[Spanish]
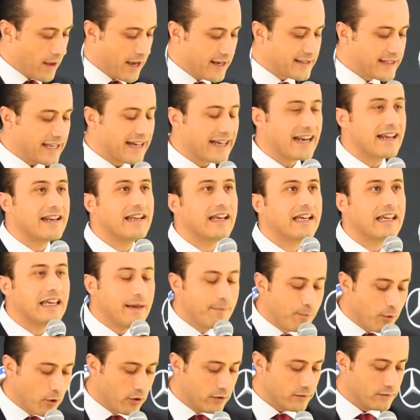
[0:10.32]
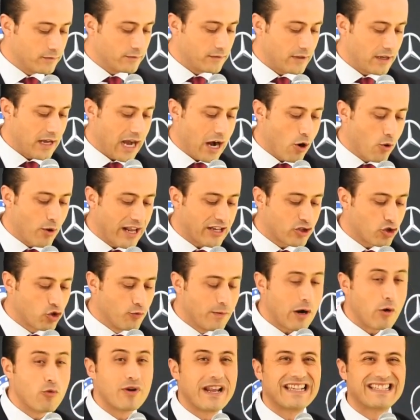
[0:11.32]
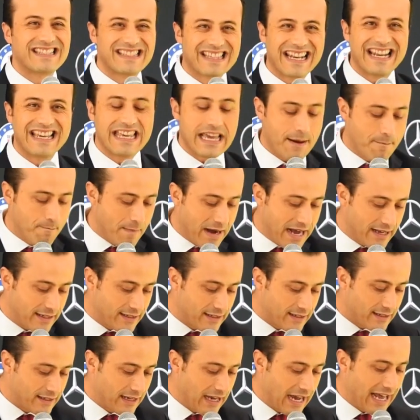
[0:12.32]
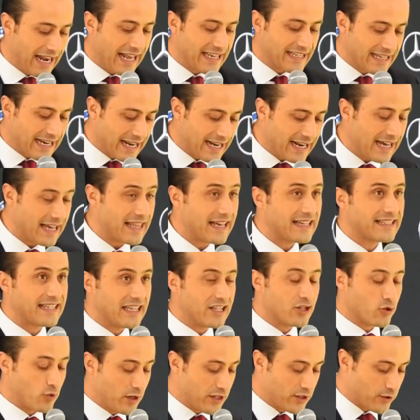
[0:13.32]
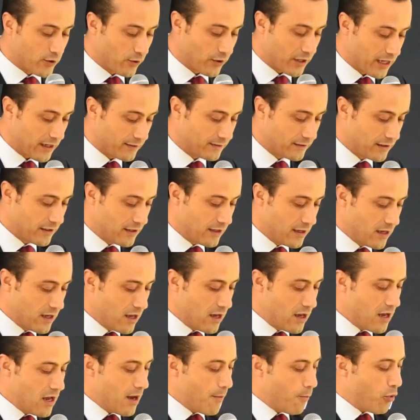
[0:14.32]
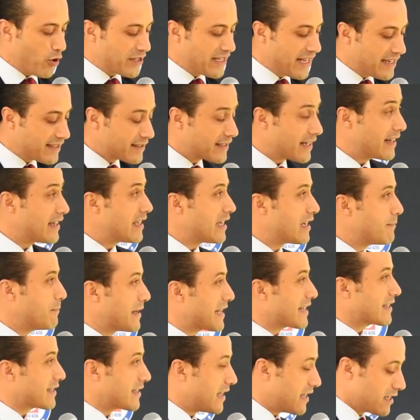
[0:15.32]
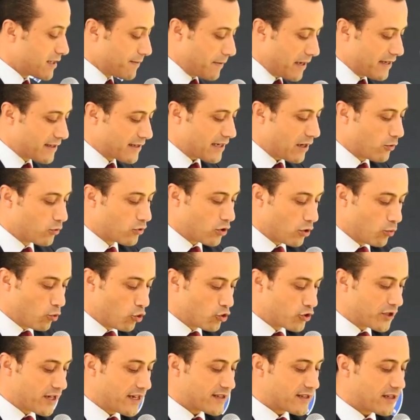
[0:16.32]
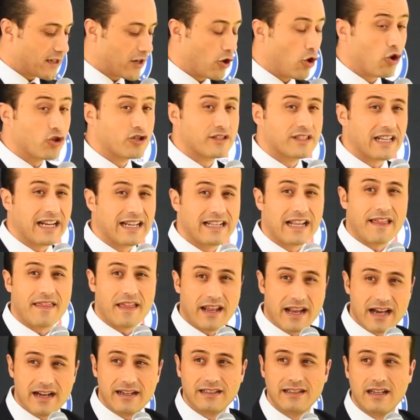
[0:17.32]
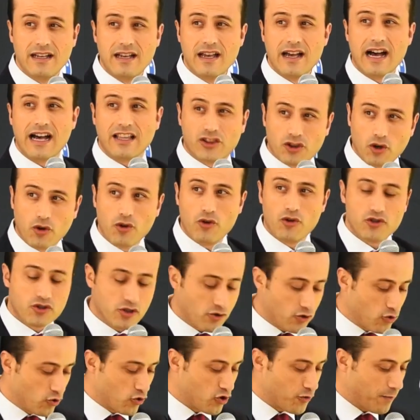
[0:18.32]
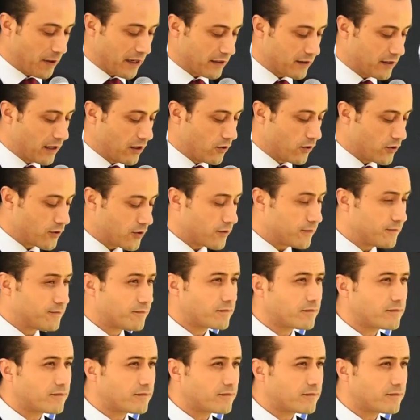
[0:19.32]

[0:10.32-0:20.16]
Este gran equipo ahora suma una estrella más a las ganadas en su historia, pues la estrella de Mercedes-Benz Autobuses los trasladará a todos sus partidos.